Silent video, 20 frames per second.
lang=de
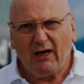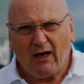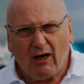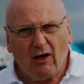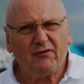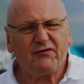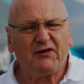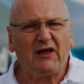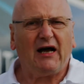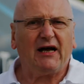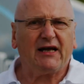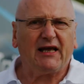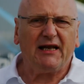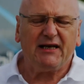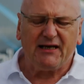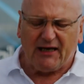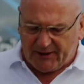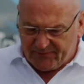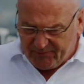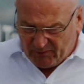auf der
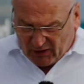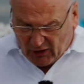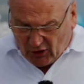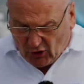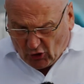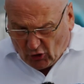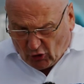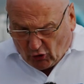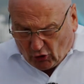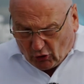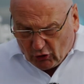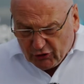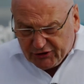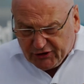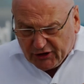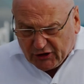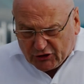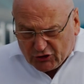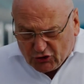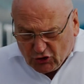Agenda.
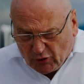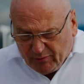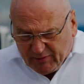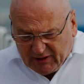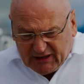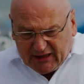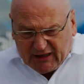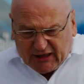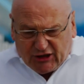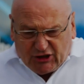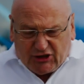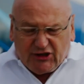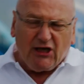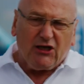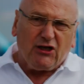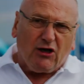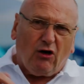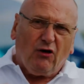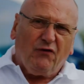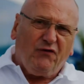Und somit
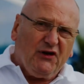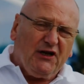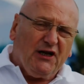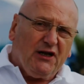steht auch für